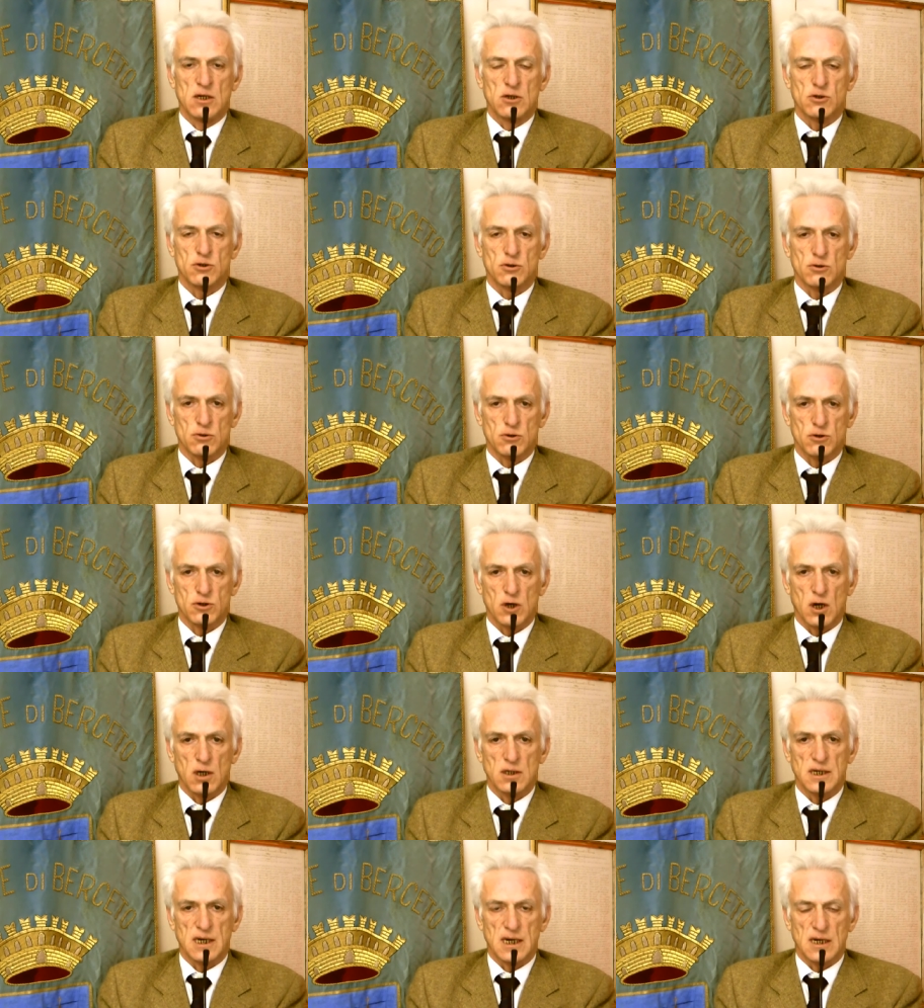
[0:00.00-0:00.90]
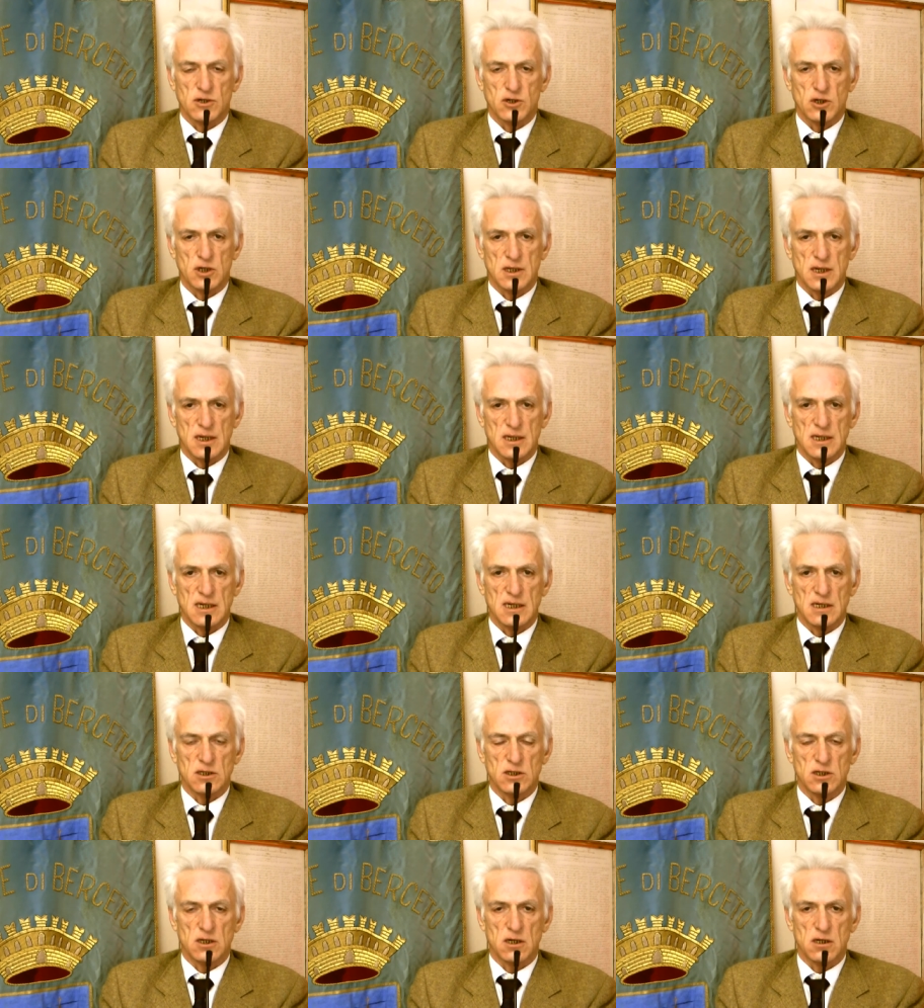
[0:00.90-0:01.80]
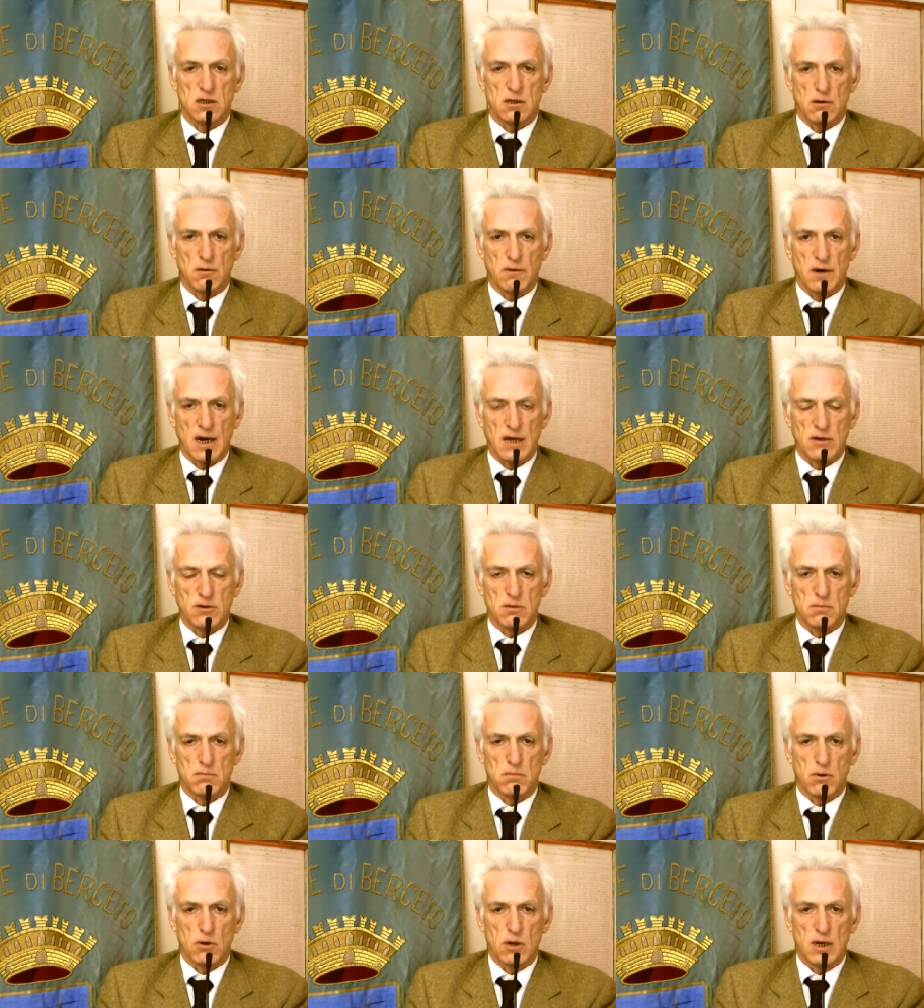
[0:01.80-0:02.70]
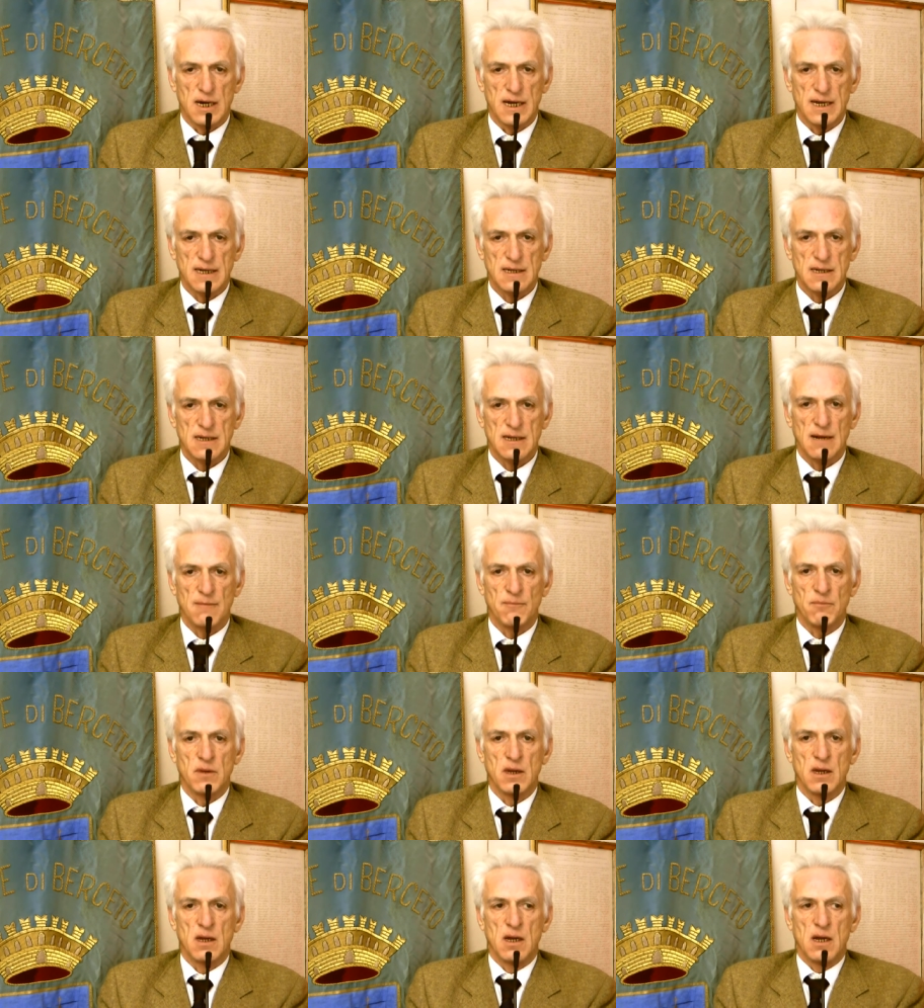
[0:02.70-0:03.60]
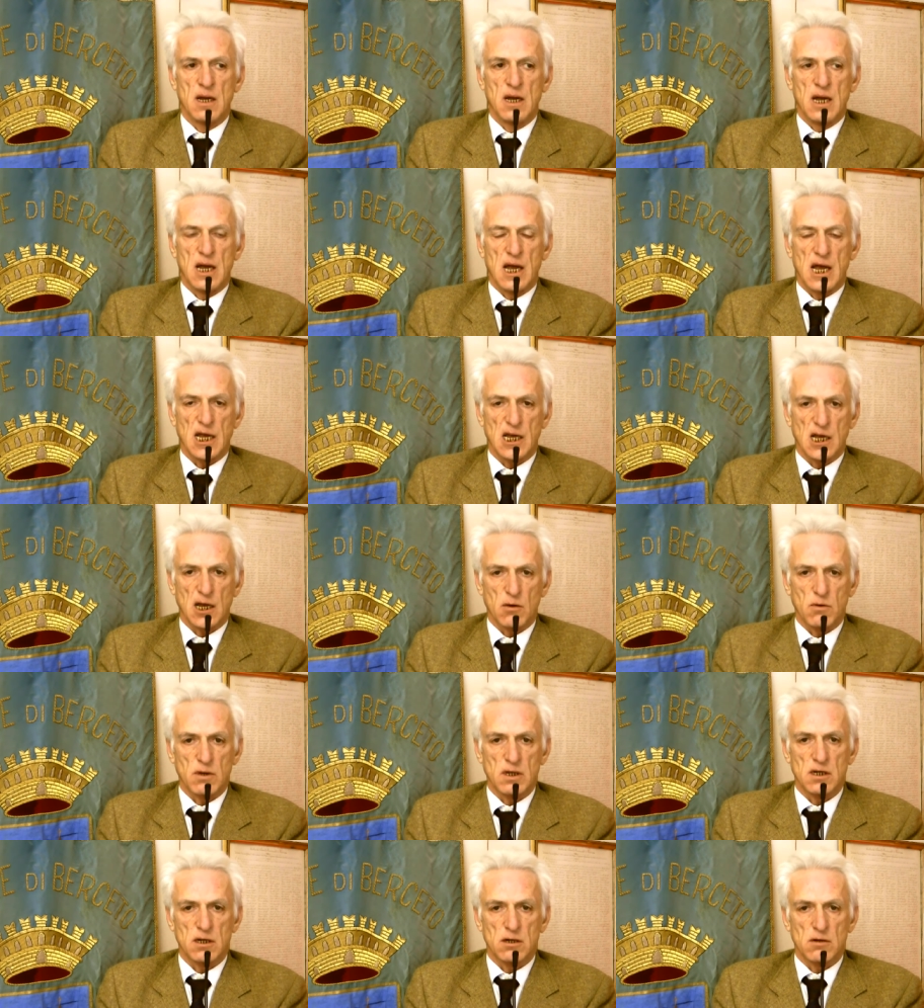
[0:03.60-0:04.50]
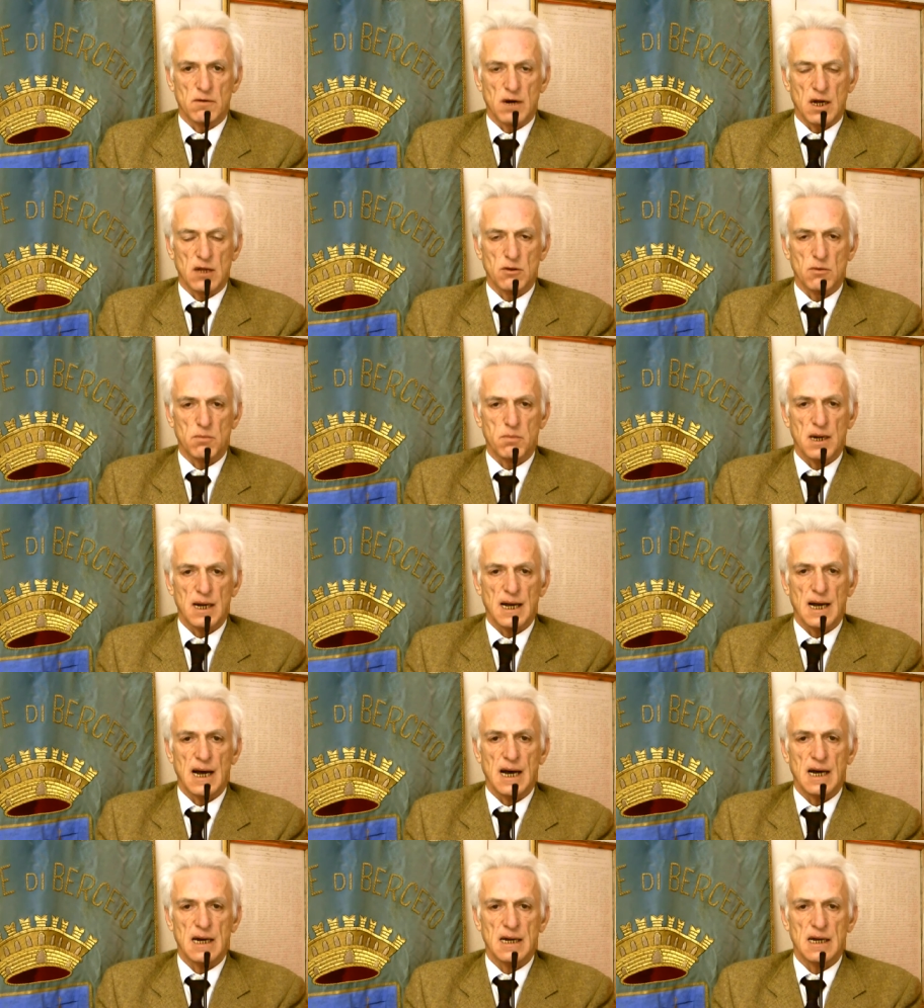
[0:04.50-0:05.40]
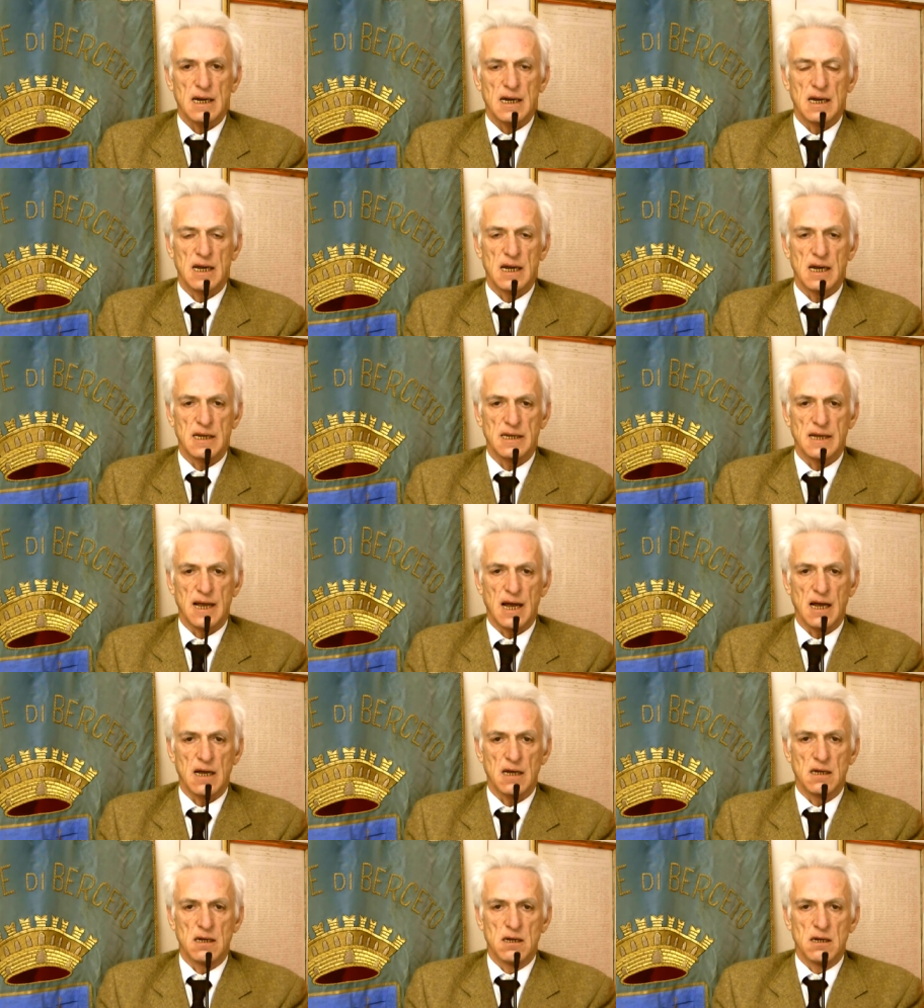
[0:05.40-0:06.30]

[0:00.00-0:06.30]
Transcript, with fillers: sono soldi che i cittadini si ritroveranno in bolletta e che quindi dovranno pagare ed è